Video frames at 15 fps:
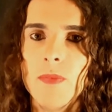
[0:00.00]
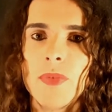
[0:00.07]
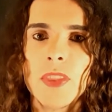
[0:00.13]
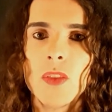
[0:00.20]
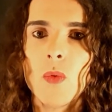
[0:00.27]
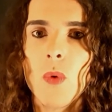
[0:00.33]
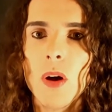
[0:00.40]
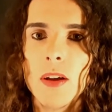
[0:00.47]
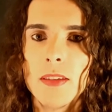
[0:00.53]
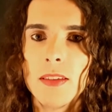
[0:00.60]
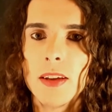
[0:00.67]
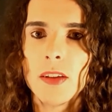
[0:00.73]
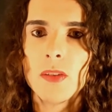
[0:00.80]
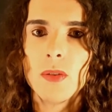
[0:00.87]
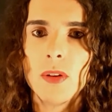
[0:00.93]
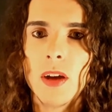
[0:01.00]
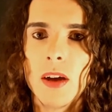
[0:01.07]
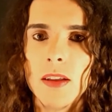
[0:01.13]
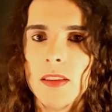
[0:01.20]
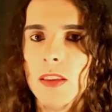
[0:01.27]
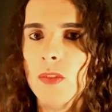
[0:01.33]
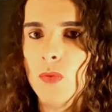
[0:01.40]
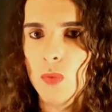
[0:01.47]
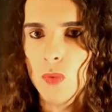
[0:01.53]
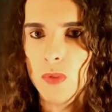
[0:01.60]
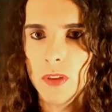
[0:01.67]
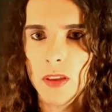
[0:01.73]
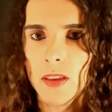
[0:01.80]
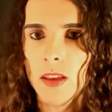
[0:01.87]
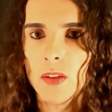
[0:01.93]
trois actes narratifs ou
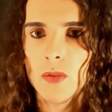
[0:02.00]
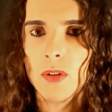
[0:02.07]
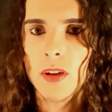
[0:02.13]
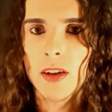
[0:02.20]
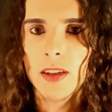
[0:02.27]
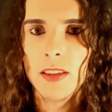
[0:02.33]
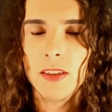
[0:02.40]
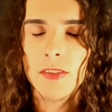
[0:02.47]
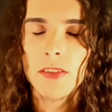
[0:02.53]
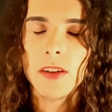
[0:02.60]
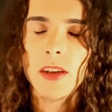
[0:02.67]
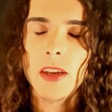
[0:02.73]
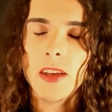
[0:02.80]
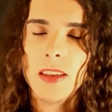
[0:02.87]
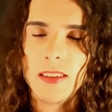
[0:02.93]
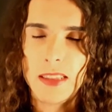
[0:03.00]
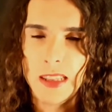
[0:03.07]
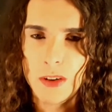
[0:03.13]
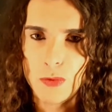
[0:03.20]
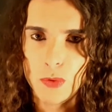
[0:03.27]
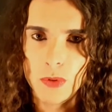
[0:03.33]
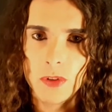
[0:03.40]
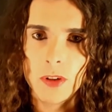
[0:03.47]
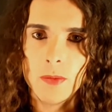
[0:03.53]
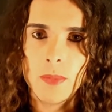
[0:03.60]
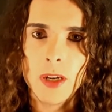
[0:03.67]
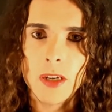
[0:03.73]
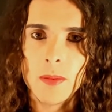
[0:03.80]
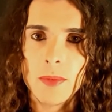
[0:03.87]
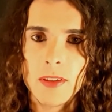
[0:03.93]
cinq actes narratifs. Ça ne fonctionne pas
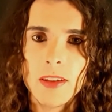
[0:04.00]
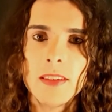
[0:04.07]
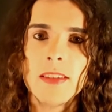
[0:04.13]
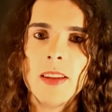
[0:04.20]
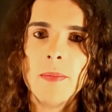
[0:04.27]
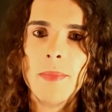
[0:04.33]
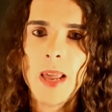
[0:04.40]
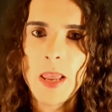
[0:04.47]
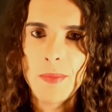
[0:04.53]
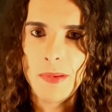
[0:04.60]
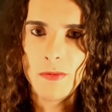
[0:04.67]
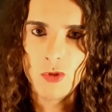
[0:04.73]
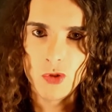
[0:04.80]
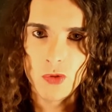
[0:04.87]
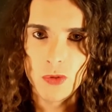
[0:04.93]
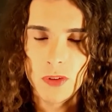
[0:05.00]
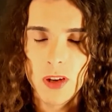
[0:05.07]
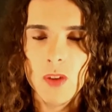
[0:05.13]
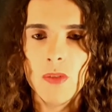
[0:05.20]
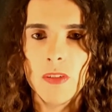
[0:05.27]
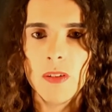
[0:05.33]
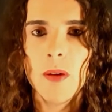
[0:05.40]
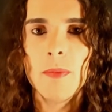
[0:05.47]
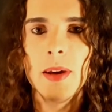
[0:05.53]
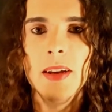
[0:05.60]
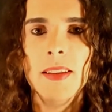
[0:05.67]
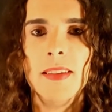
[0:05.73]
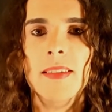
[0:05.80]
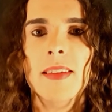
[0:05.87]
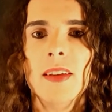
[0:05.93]
comme ça, ce n'est pas la même chose. Là, on va vraiment parler
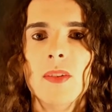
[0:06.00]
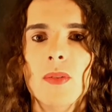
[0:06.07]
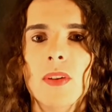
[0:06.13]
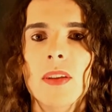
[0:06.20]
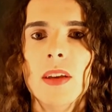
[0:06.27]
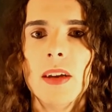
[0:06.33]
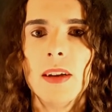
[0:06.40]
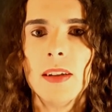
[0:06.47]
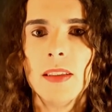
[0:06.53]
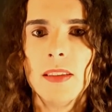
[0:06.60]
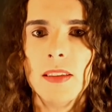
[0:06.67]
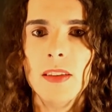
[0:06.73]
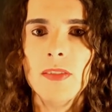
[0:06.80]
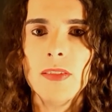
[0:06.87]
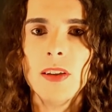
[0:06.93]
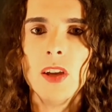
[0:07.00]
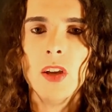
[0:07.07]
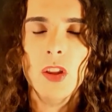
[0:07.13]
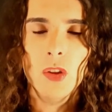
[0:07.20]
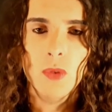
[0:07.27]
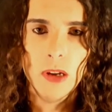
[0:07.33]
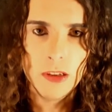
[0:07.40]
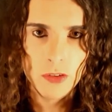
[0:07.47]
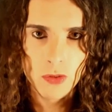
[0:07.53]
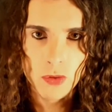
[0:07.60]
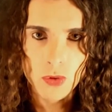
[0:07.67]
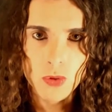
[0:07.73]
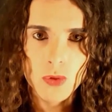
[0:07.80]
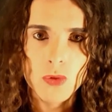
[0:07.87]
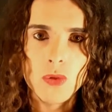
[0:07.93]
des actes narratifs de la
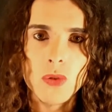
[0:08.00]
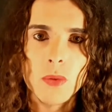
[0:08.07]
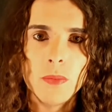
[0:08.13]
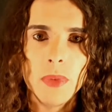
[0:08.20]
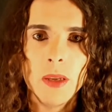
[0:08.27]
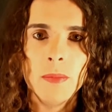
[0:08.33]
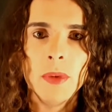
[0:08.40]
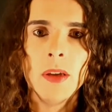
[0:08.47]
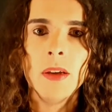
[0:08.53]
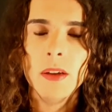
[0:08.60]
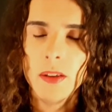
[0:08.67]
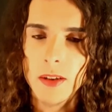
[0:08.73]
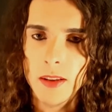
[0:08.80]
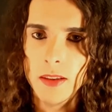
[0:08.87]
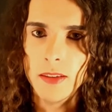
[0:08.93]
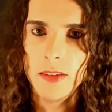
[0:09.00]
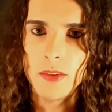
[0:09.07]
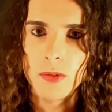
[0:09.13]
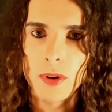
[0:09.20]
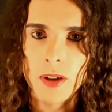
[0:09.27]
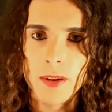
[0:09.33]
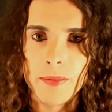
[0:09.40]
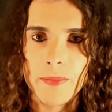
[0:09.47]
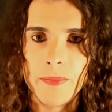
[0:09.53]
structure même des histoires.